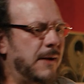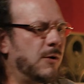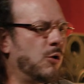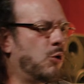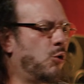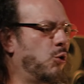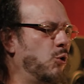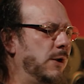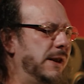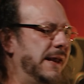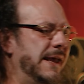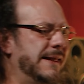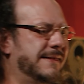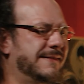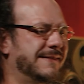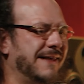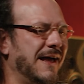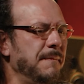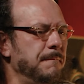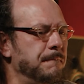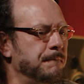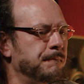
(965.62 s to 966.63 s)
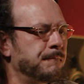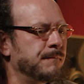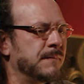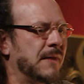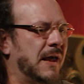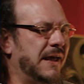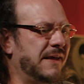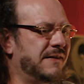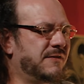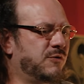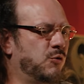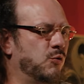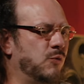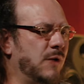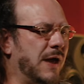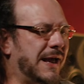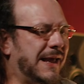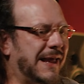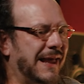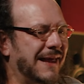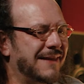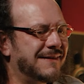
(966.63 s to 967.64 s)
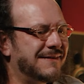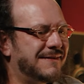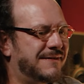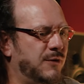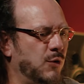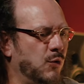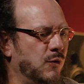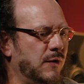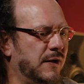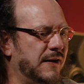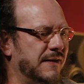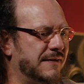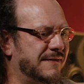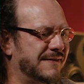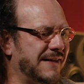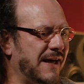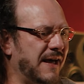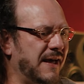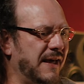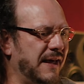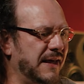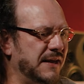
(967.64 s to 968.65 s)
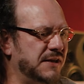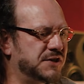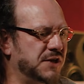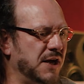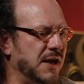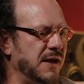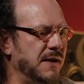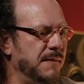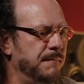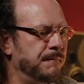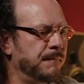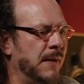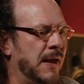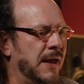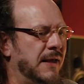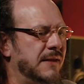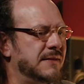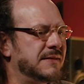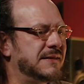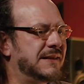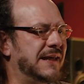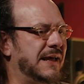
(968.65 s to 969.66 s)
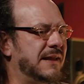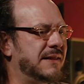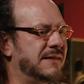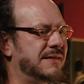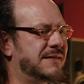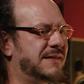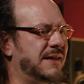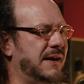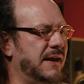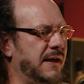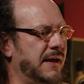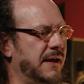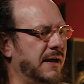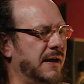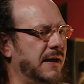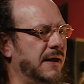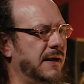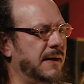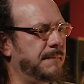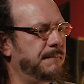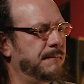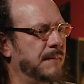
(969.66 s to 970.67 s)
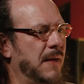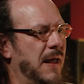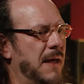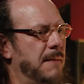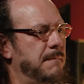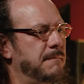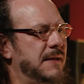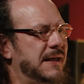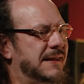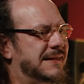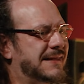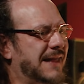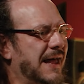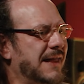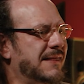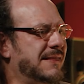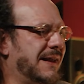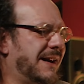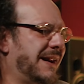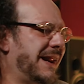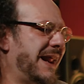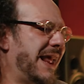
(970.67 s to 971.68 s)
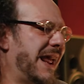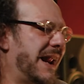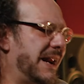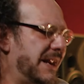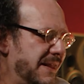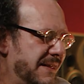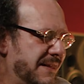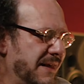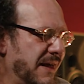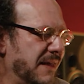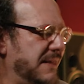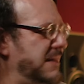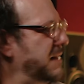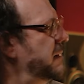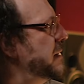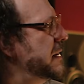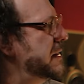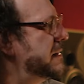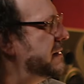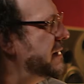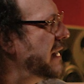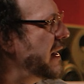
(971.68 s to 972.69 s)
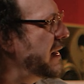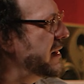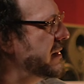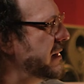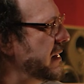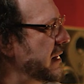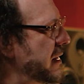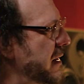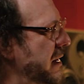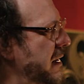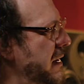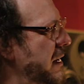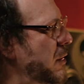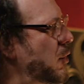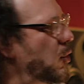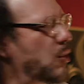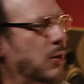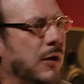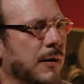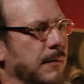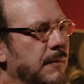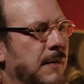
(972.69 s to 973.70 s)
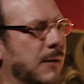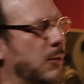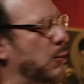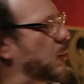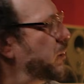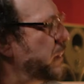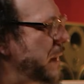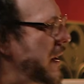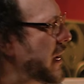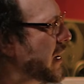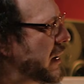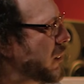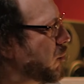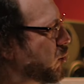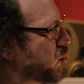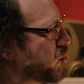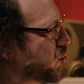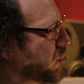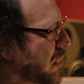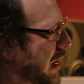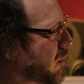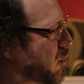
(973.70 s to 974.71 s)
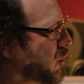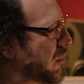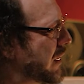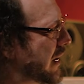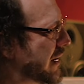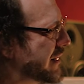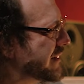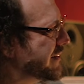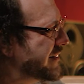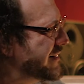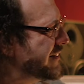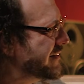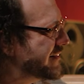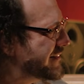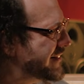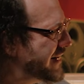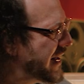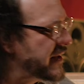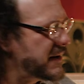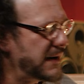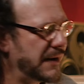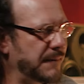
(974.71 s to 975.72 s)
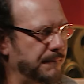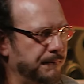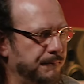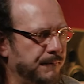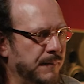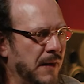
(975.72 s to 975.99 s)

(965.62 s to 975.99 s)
Bueno, Julieta es una canción que está hecha de entre mitad de realidad y mitad eh, lo que me hubiera gustado que existiera.